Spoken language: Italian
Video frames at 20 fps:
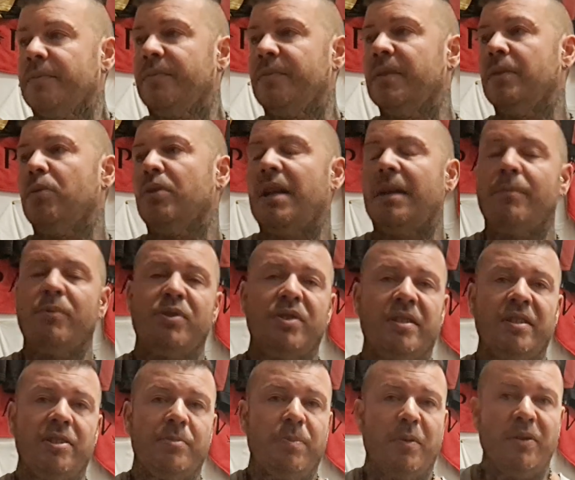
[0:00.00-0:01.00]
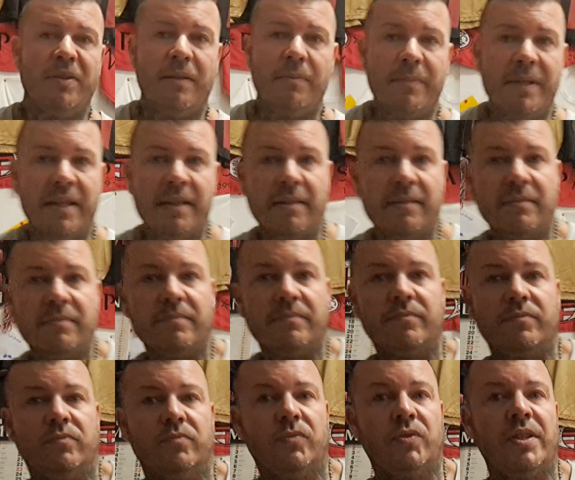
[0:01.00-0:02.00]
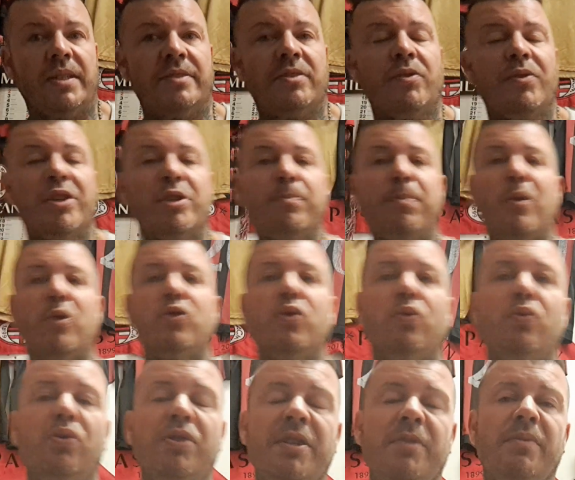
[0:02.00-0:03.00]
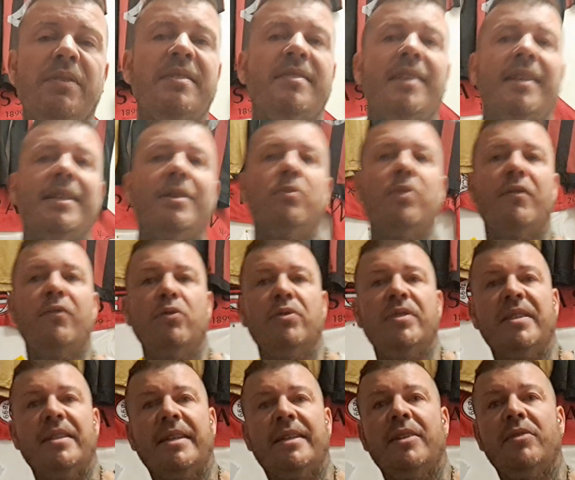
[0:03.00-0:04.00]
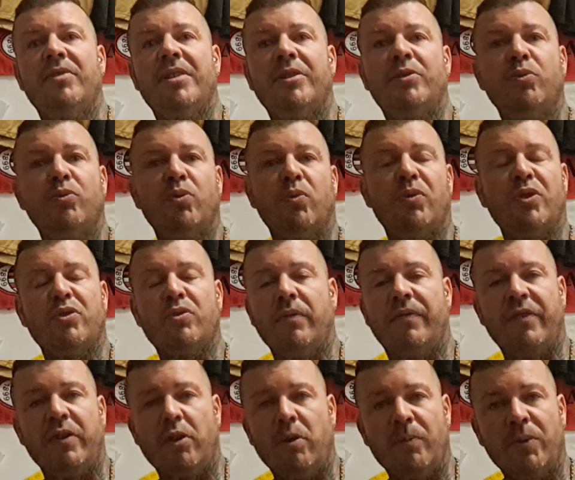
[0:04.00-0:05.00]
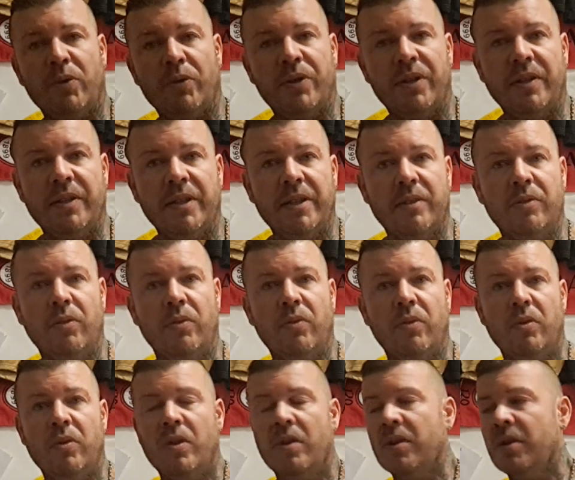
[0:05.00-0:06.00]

Figuriamoci se esplode il Milan. Cioè, se non è esploso tutti questi anni qua vuol dire che non è tutto questo fenomeno che dicono.